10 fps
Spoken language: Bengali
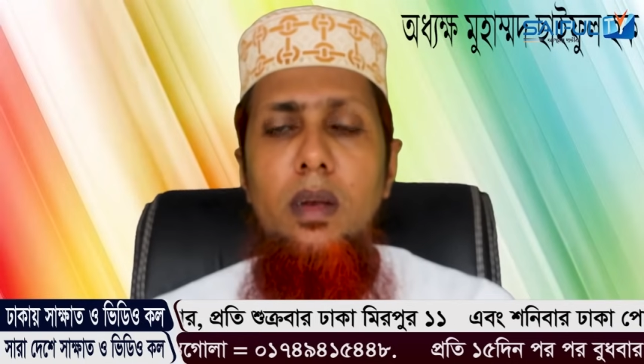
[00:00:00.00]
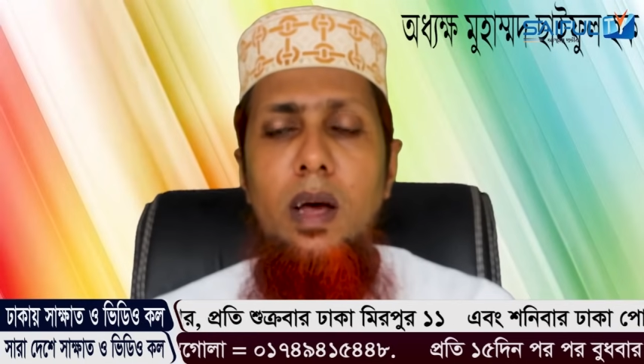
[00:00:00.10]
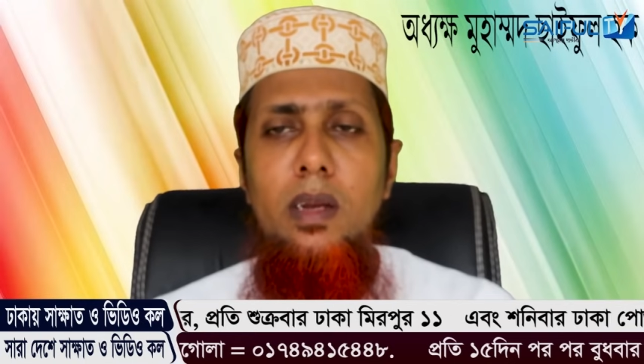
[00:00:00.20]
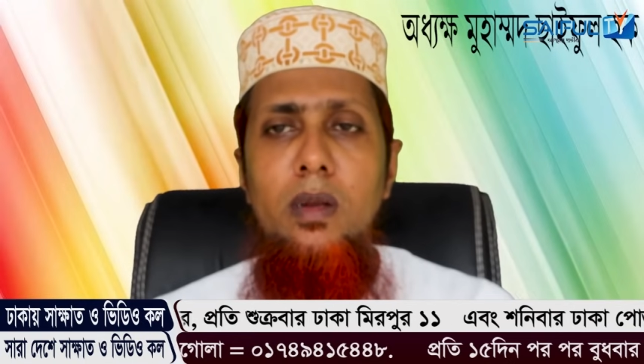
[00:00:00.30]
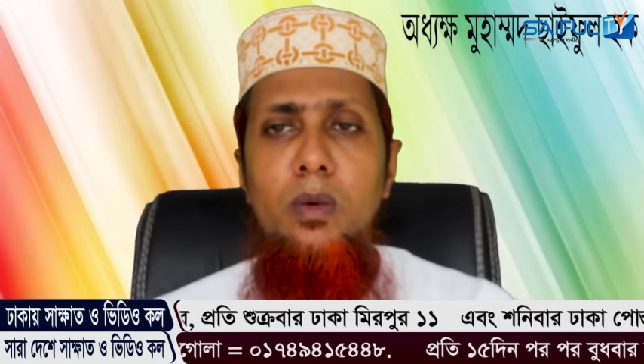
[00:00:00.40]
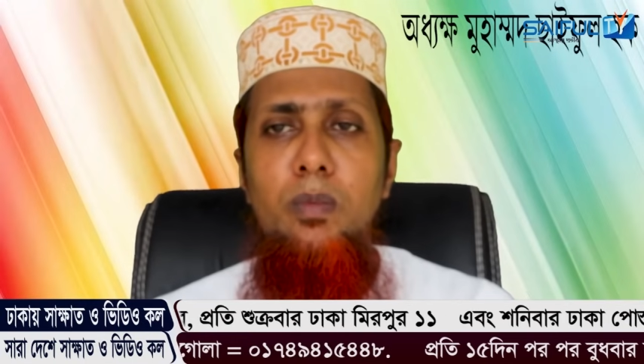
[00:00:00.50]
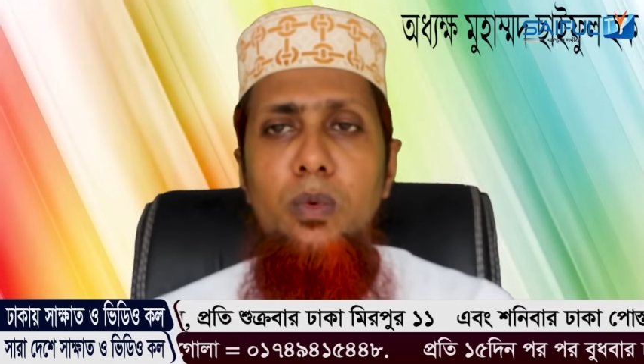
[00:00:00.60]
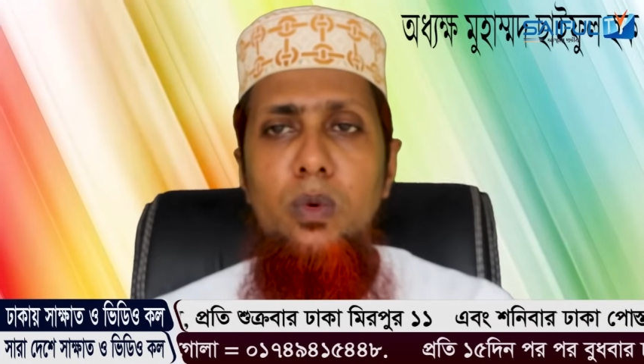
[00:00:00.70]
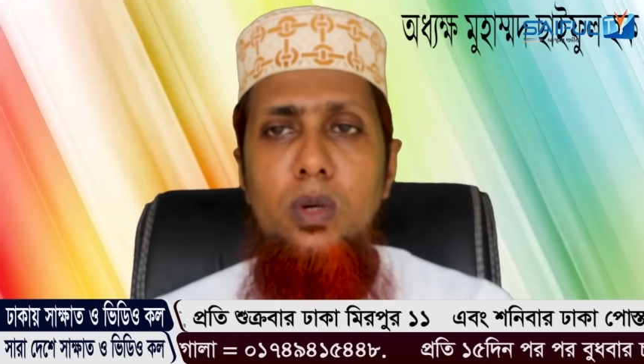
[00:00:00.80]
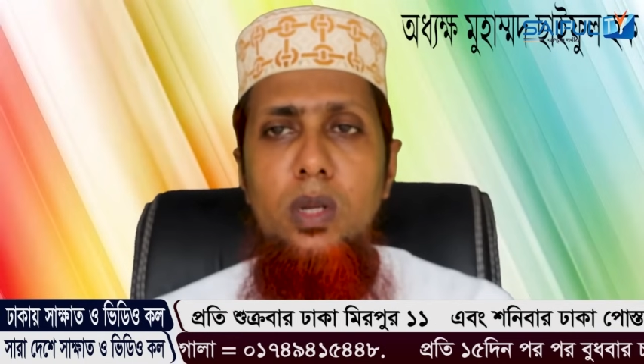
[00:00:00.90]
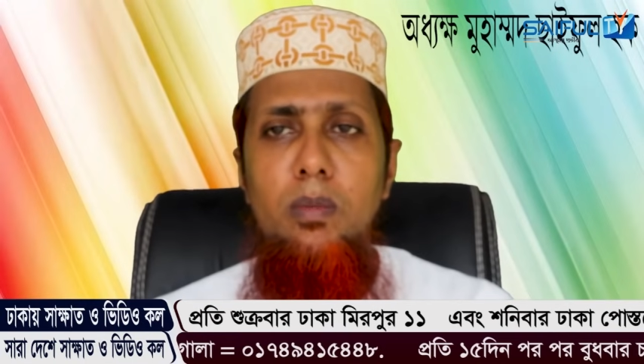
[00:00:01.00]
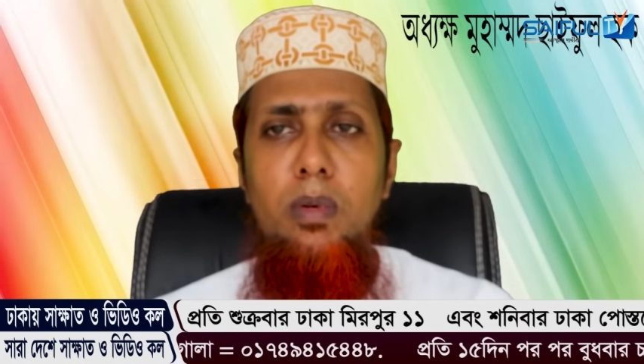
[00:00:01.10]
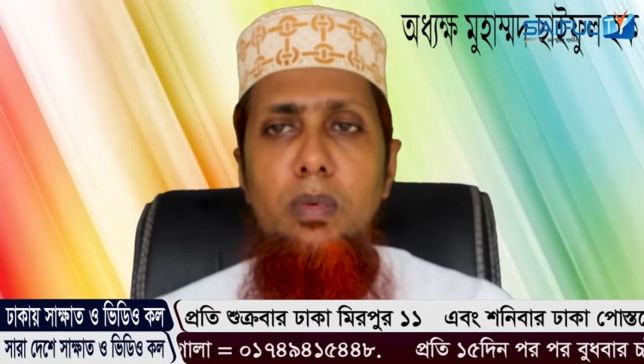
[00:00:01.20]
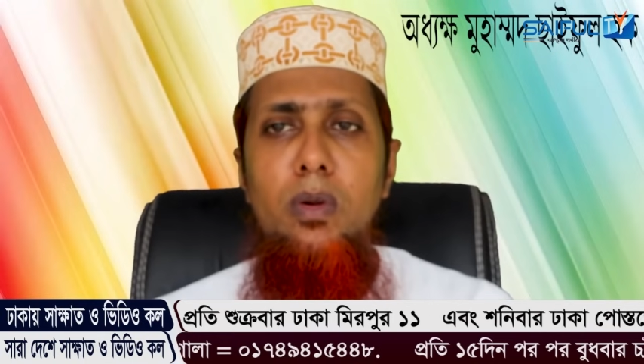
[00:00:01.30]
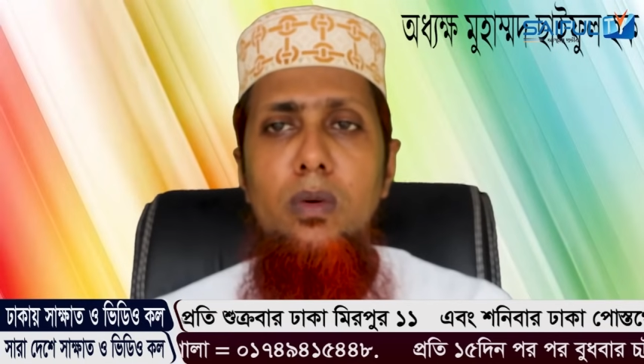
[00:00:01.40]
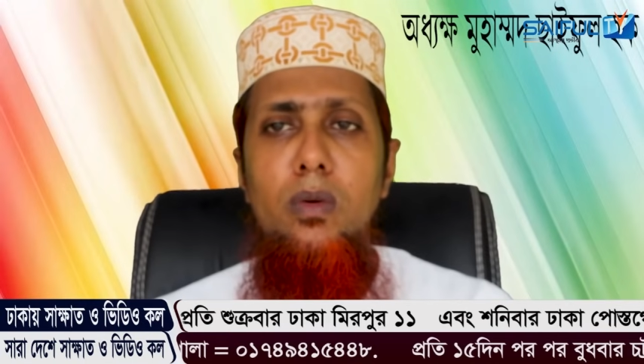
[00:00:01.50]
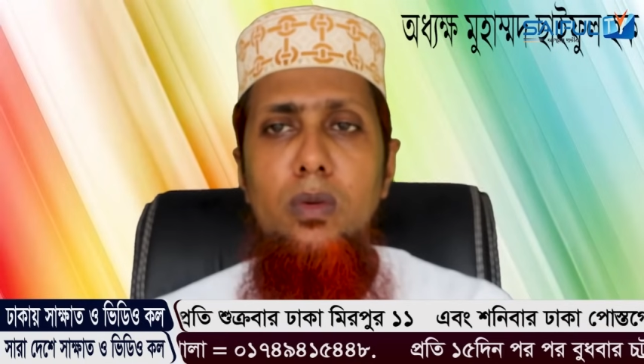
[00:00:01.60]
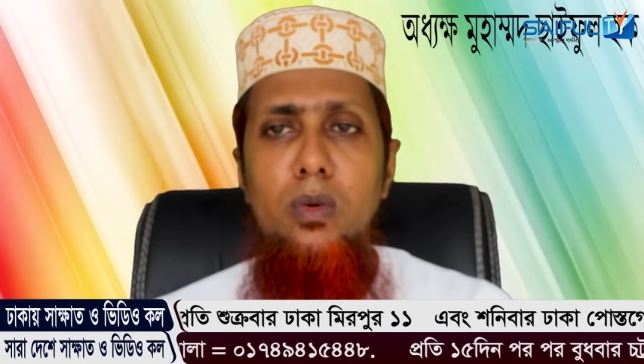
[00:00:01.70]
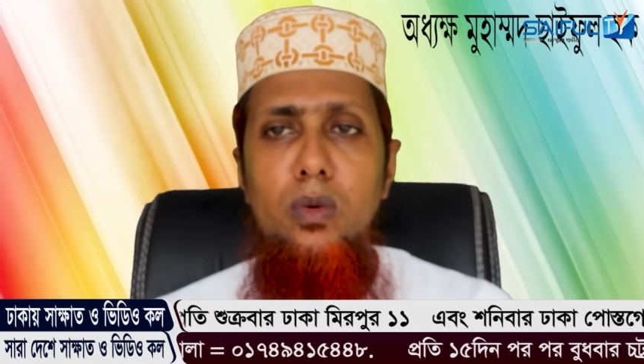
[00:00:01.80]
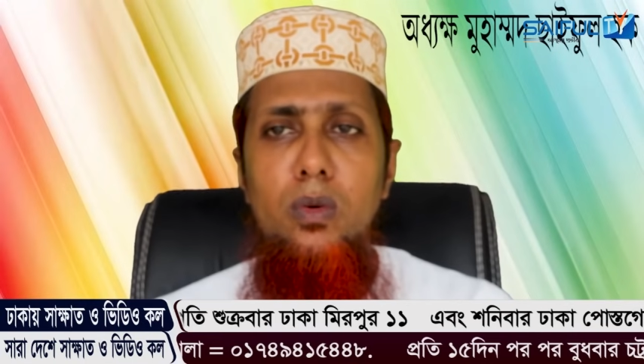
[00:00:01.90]
নারী ও পুরুষের বিভিন্ন
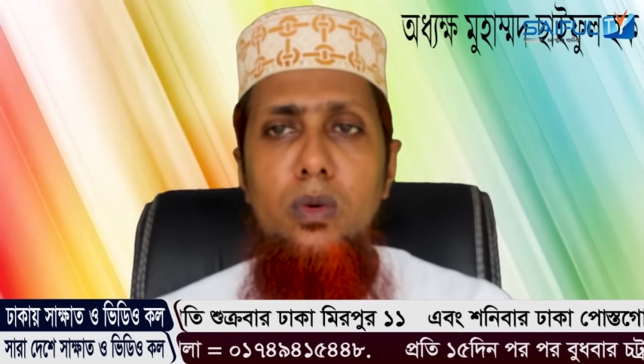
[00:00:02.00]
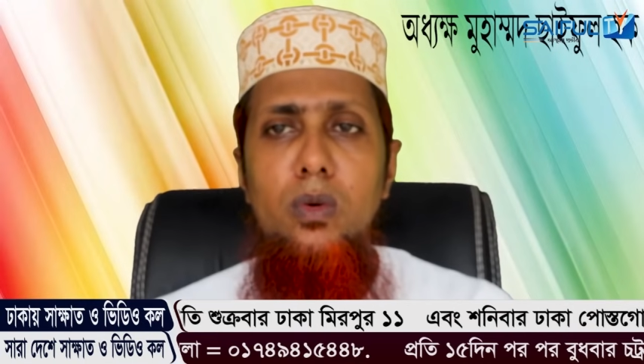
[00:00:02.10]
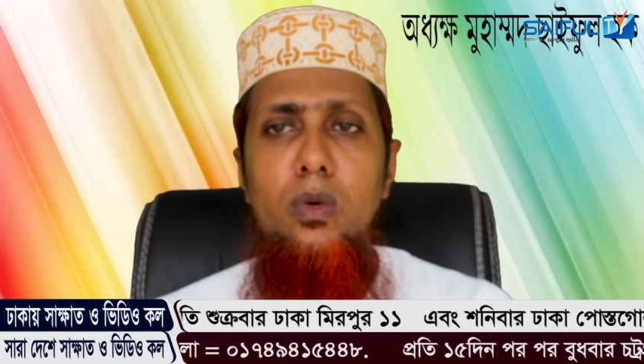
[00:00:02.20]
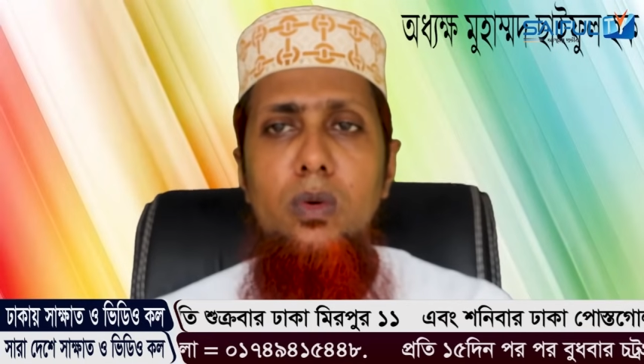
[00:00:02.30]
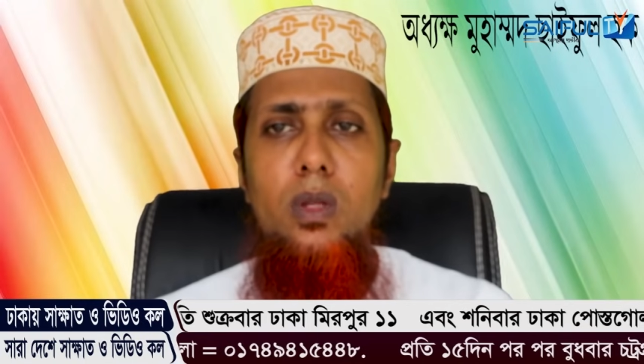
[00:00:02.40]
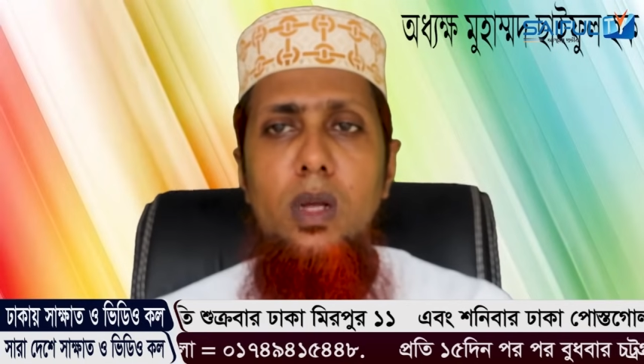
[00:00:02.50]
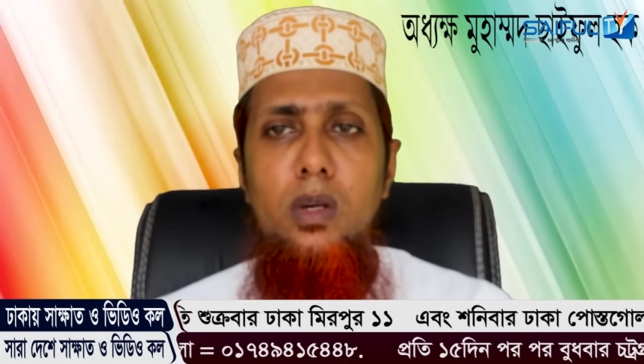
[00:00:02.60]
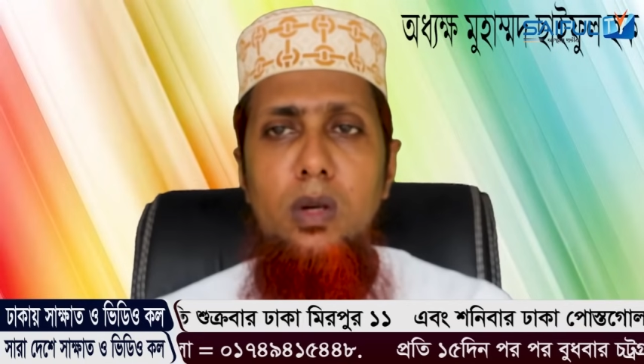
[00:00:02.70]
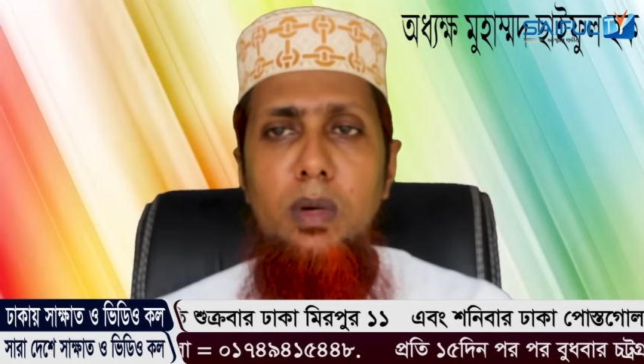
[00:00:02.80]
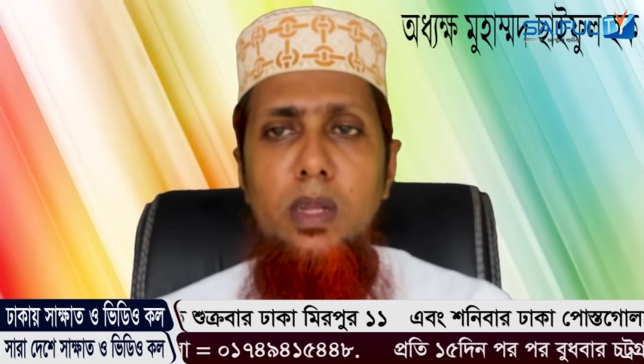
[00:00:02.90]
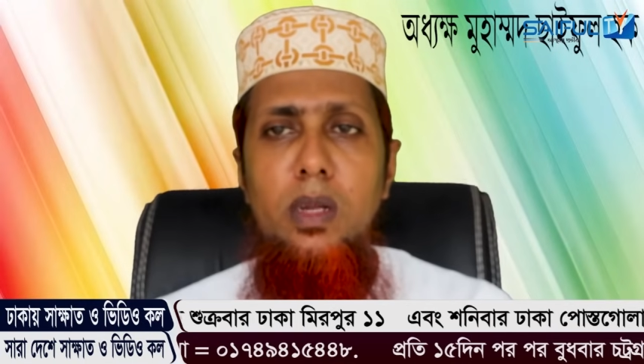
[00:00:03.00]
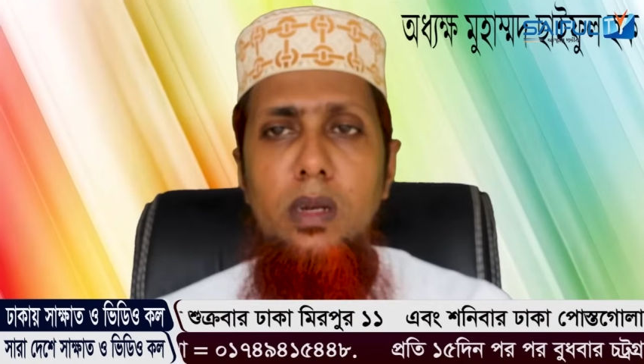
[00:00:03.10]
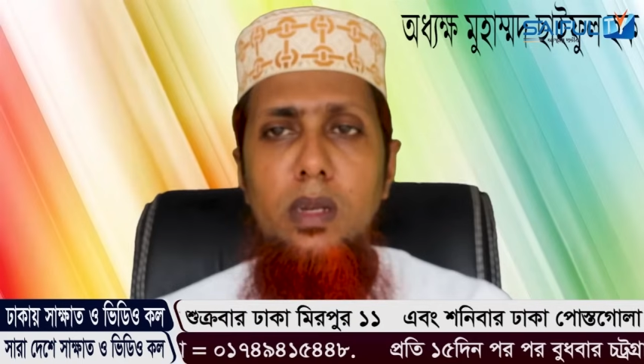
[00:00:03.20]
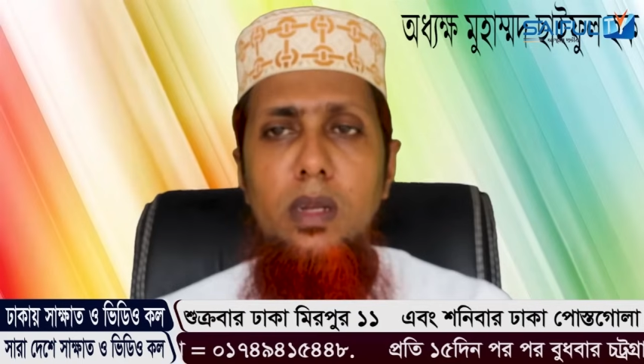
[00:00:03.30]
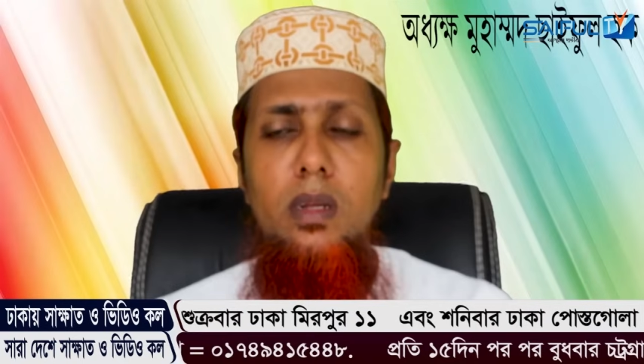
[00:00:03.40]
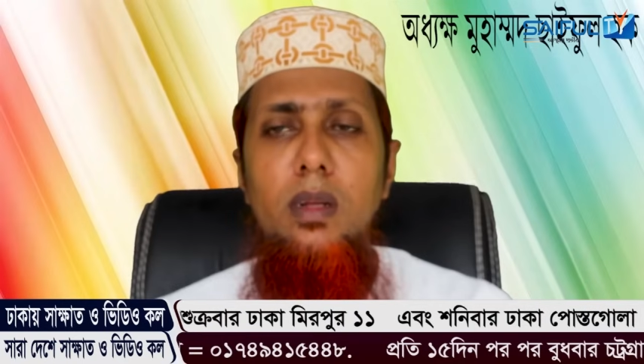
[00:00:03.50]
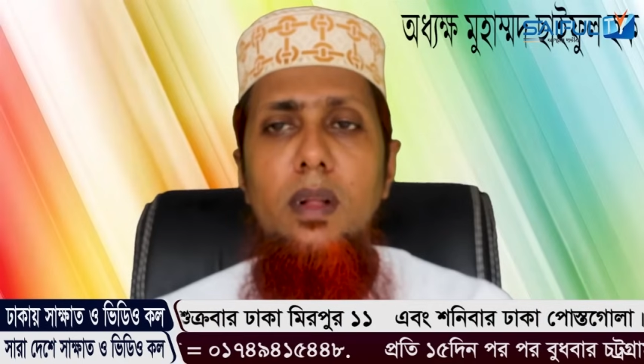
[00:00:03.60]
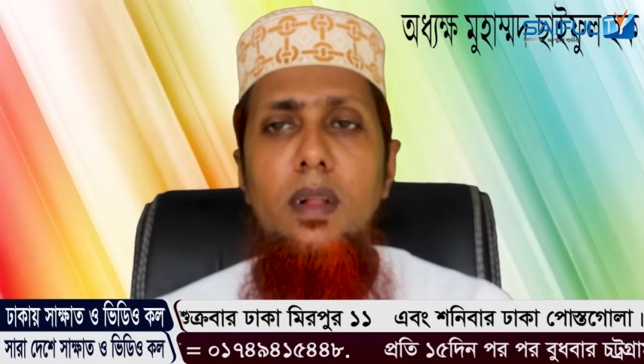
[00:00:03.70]
যৌন রোগ ও তার সমাধান নিয়ে